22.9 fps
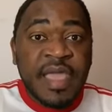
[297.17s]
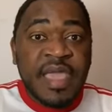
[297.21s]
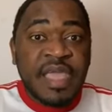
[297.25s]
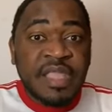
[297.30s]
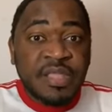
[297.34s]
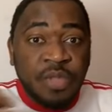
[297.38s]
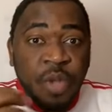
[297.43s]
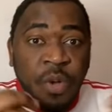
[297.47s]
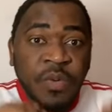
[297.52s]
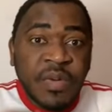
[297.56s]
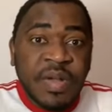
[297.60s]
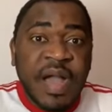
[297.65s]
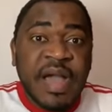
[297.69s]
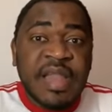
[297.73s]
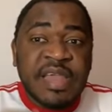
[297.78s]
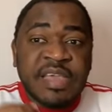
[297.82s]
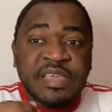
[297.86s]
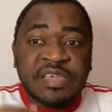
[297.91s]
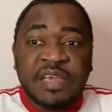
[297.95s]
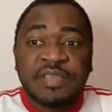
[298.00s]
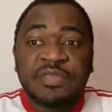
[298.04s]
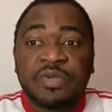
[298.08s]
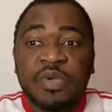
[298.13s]
Et donc, quand
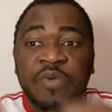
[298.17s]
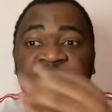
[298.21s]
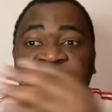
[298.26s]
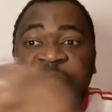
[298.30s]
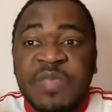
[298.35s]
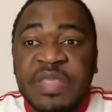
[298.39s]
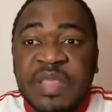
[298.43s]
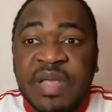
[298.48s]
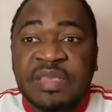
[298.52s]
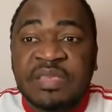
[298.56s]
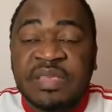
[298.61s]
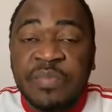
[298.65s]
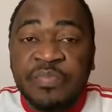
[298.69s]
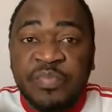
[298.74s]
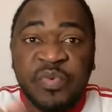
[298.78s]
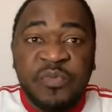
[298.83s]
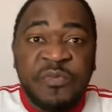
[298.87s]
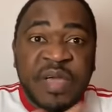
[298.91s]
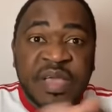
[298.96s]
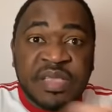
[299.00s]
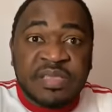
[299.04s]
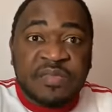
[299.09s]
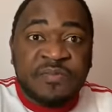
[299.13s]
les gens sont financés
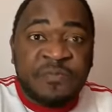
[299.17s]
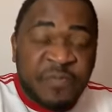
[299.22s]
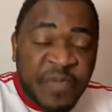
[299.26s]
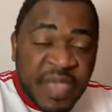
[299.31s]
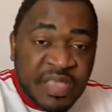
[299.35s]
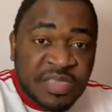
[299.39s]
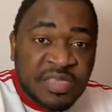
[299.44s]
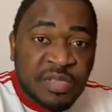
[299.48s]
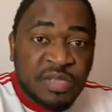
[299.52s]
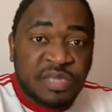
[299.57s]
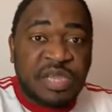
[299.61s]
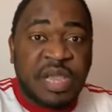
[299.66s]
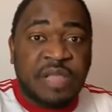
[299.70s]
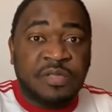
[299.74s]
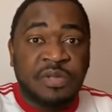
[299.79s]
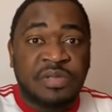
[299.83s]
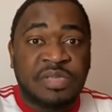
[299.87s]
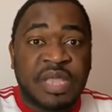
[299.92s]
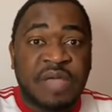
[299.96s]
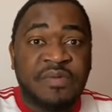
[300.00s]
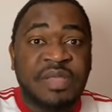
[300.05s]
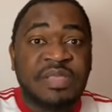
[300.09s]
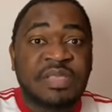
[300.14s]
pour faire ce genre
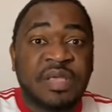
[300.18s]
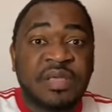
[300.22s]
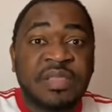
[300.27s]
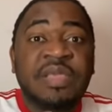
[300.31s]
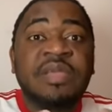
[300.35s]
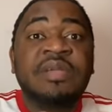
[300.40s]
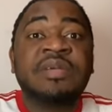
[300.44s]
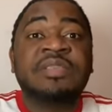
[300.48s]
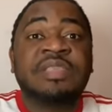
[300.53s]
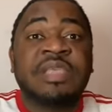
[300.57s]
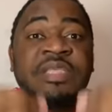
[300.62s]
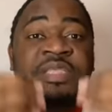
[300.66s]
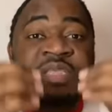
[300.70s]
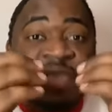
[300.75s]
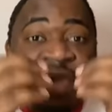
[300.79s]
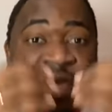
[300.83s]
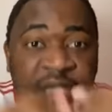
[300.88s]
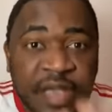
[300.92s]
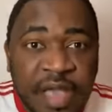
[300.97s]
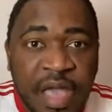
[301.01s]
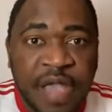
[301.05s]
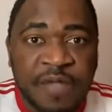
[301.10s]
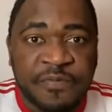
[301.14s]
de travail, ça veut dire que c'est
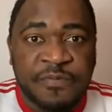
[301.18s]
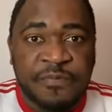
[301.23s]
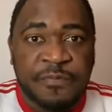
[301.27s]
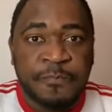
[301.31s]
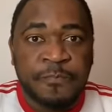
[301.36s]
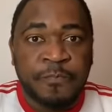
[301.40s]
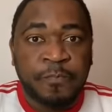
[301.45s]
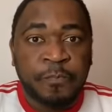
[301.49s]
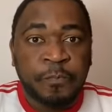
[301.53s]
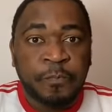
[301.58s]
très grave.